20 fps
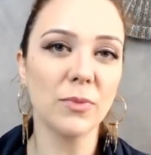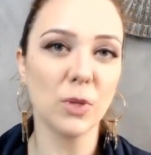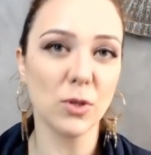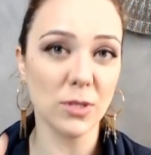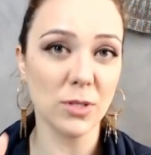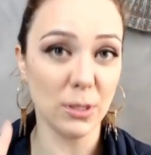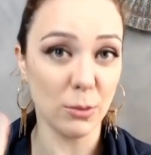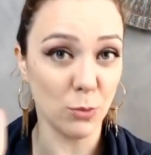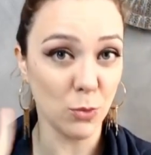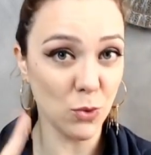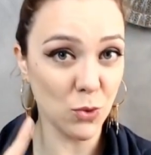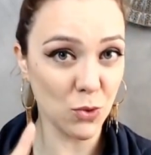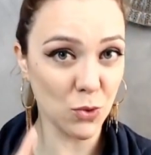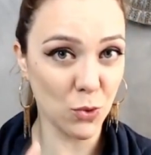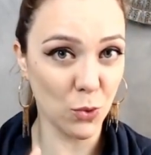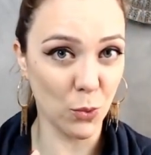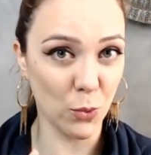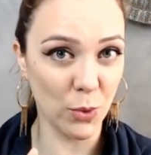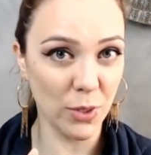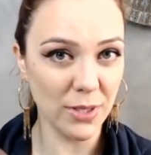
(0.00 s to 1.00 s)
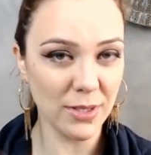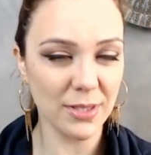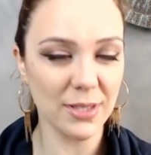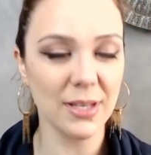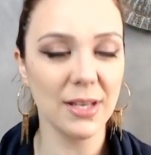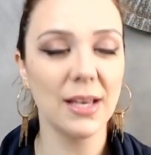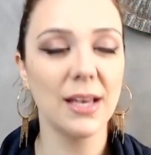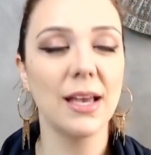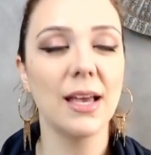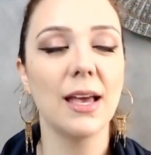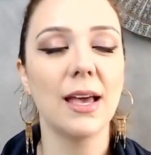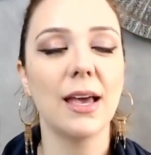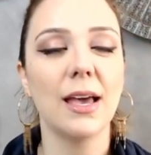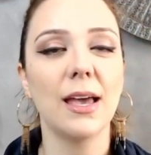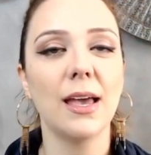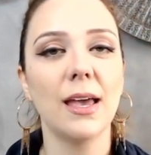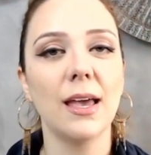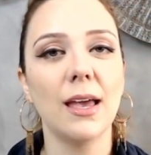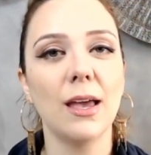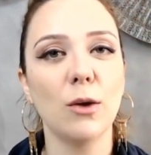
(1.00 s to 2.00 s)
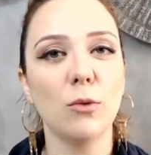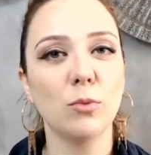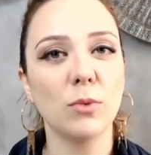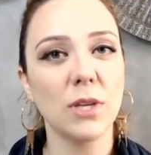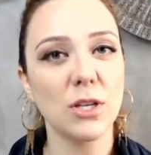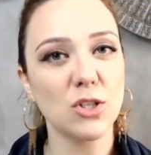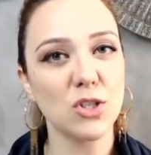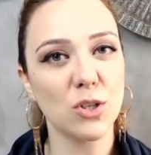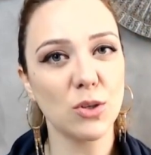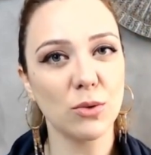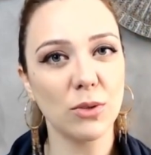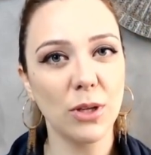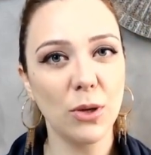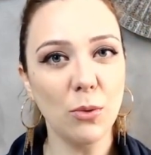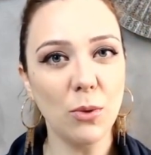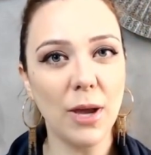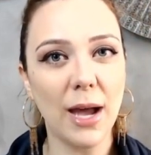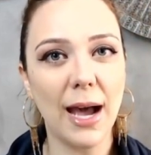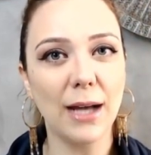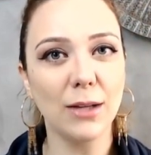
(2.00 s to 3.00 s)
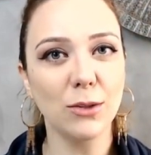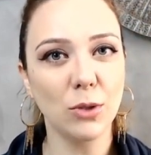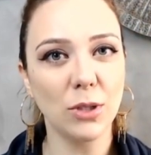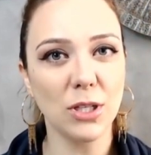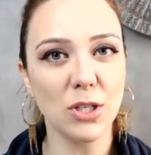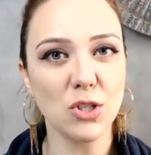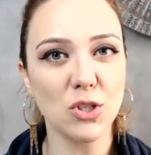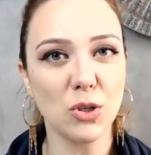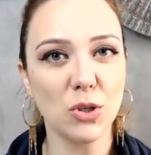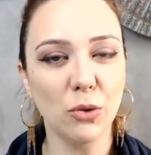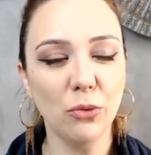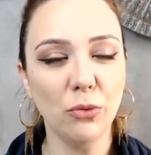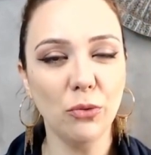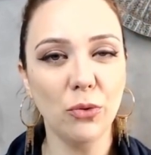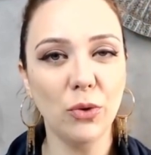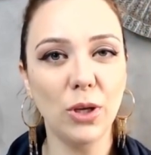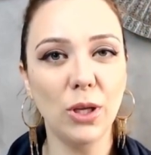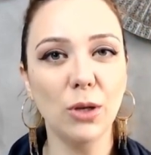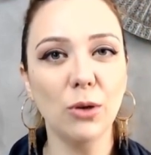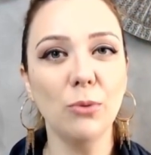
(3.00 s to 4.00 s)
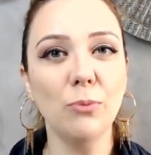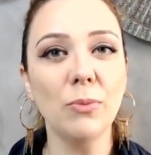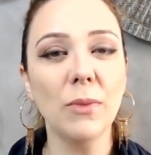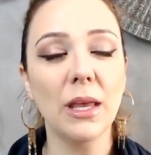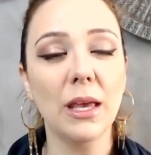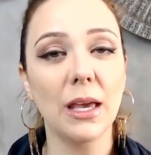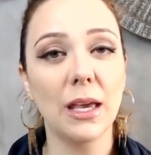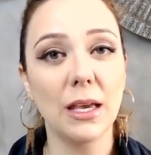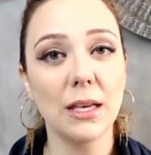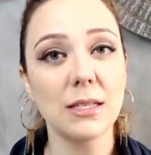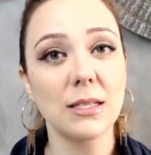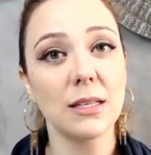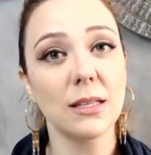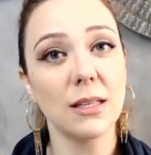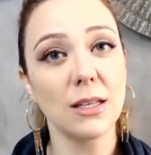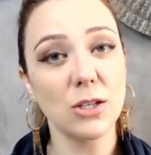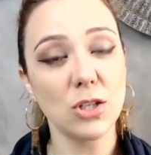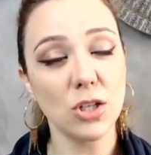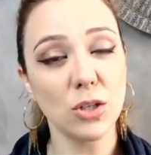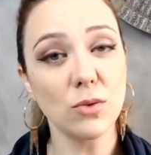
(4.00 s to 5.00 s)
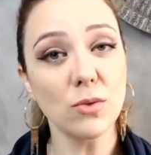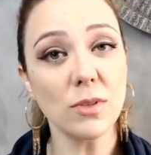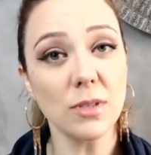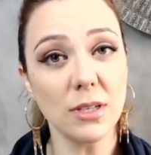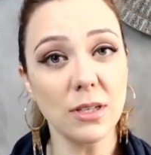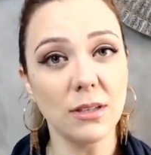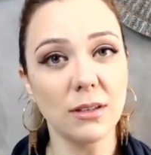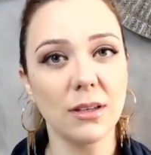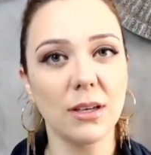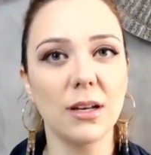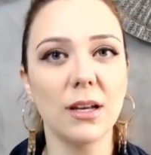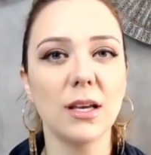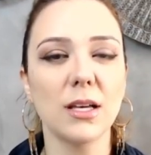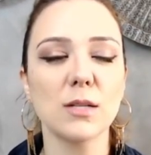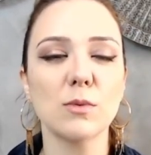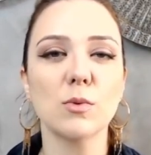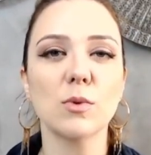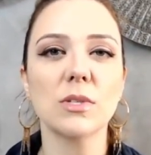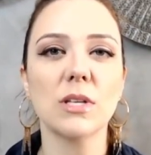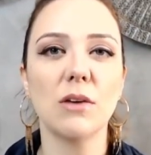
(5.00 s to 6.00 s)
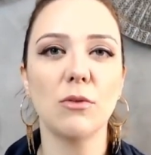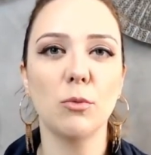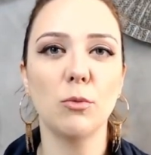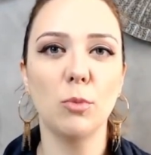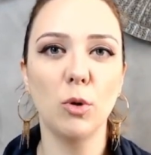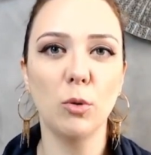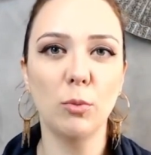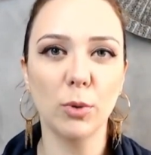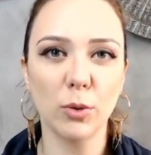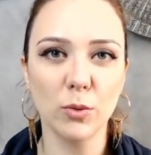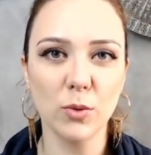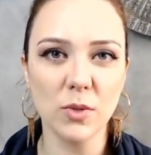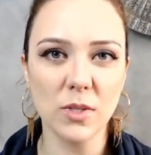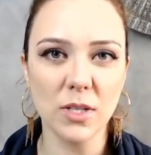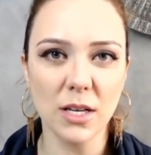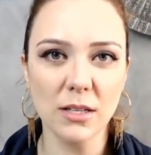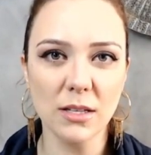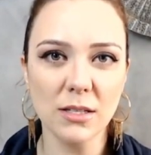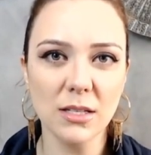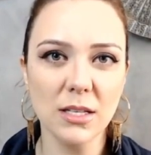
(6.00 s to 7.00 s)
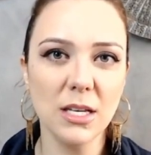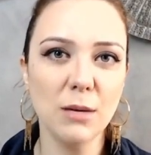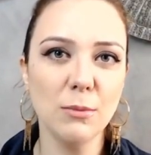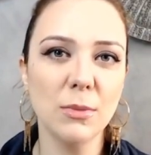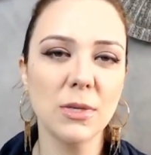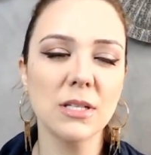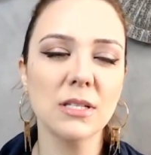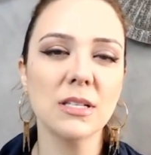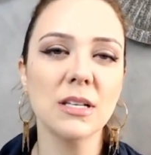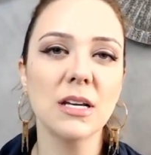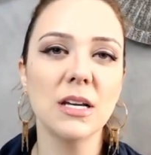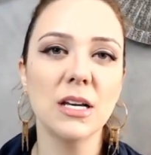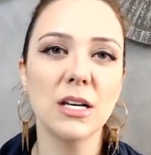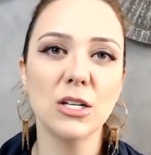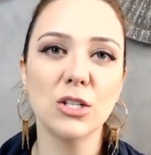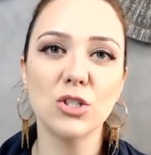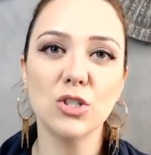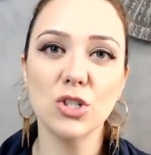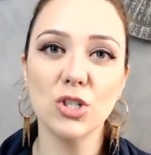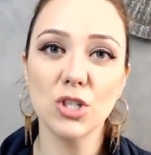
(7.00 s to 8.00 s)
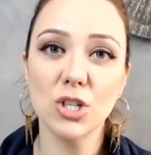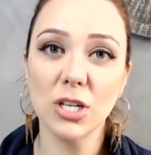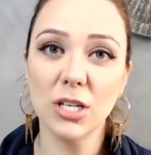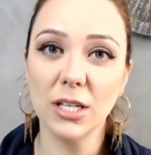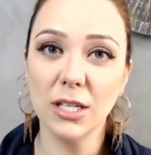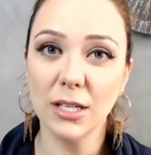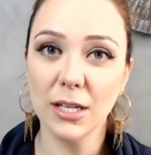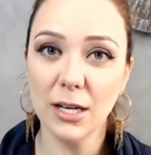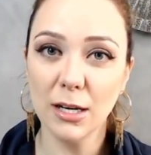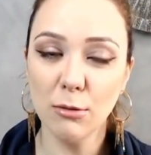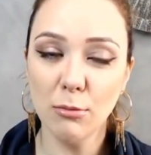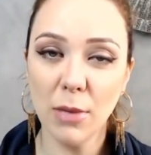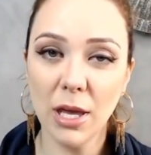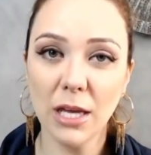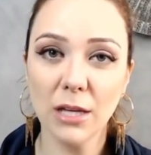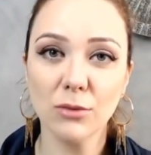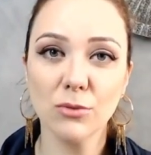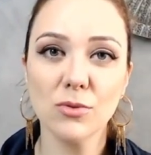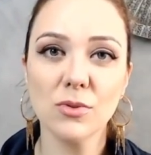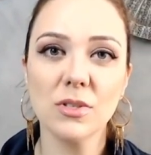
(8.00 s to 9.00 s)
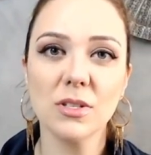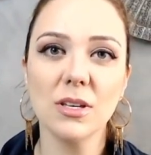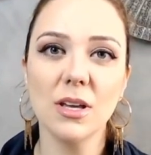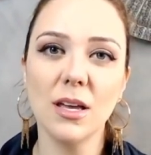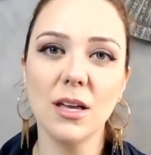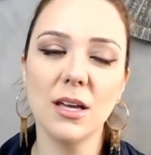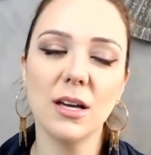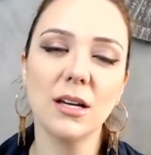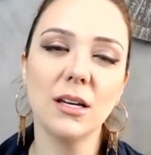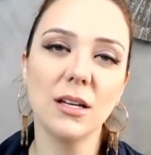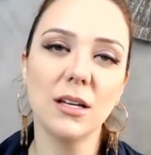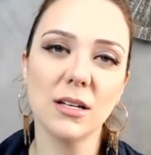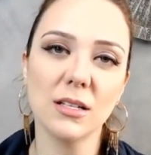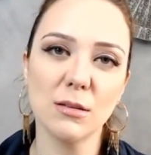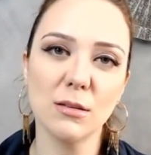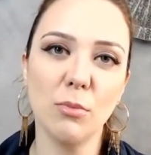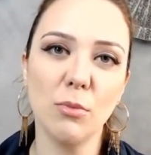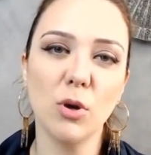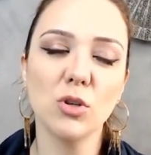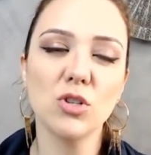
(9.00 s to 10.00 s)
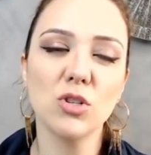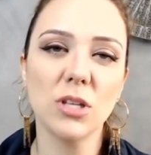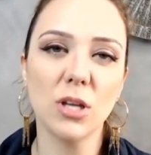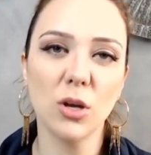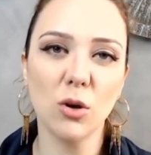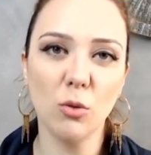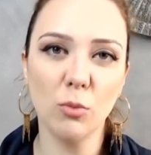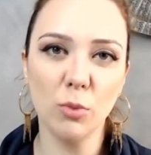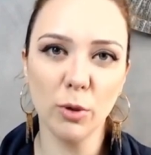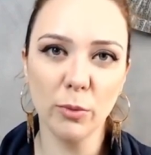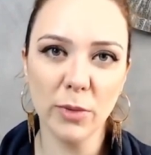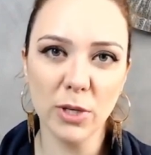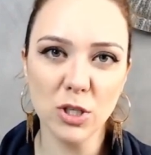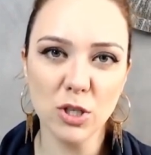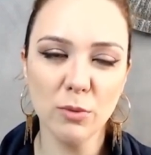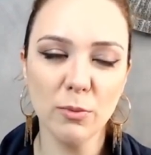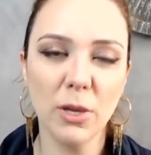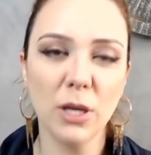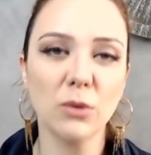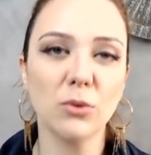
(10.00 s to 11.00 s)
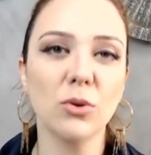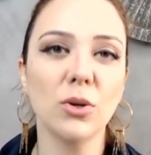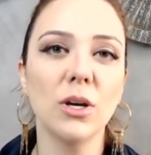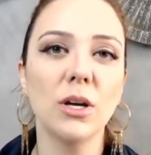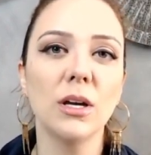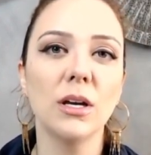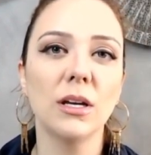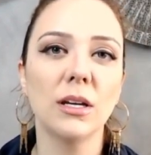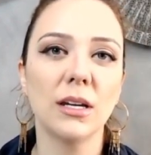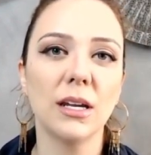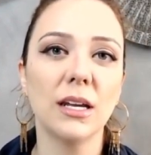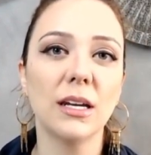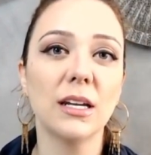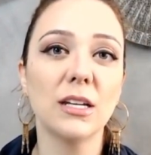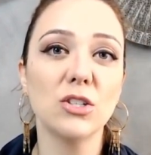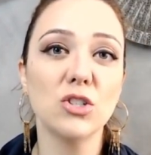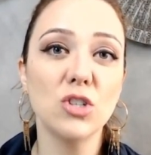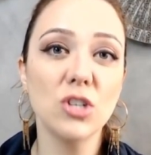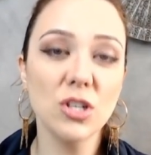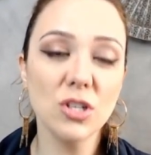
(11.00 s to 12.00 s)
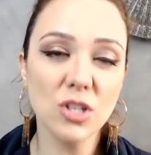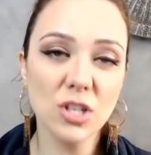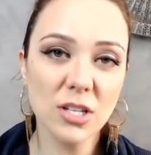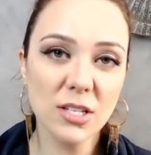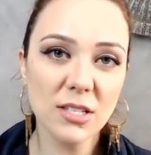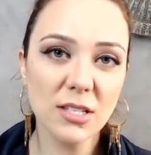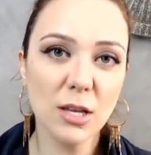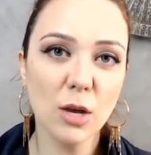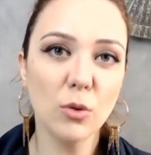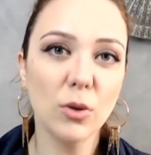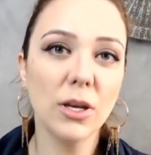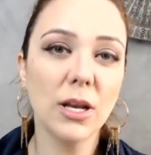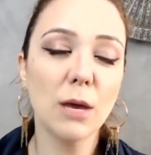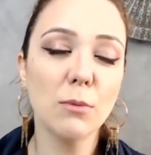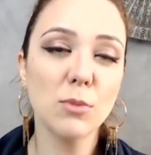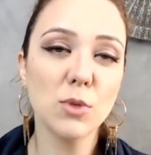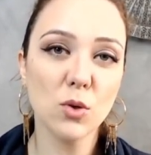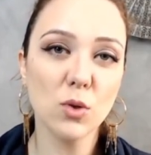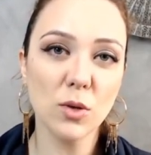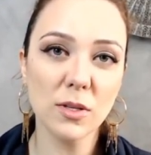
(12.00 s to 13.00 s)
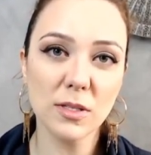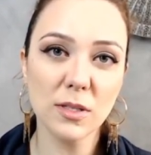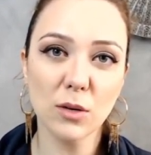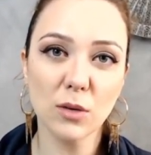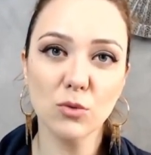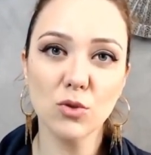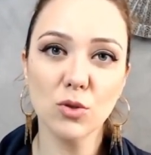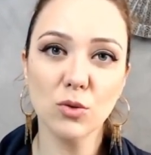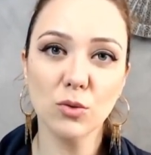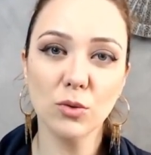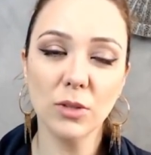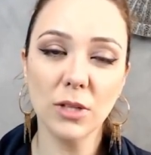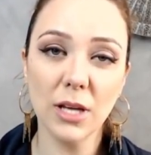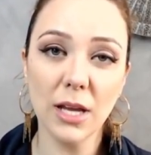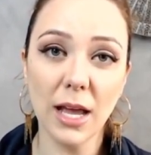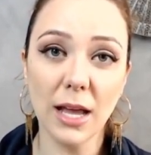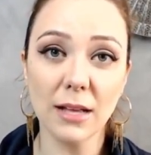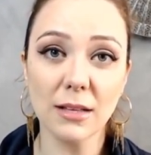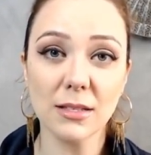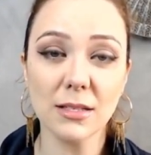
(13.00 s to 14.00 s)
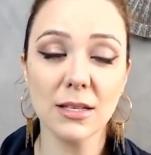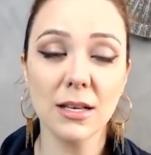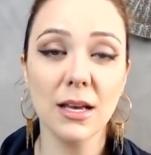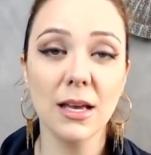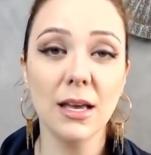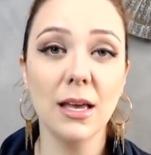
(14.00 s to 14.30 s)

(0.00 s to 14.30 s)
nós temos dois, é, o intestino delgado, o intestino fino. Esse intestino, sim, ele é responsável por produzir enzimas, digerir alimentos, e aí a criança pode ter comprometimento né, na digestão e na absorção de nutrientes.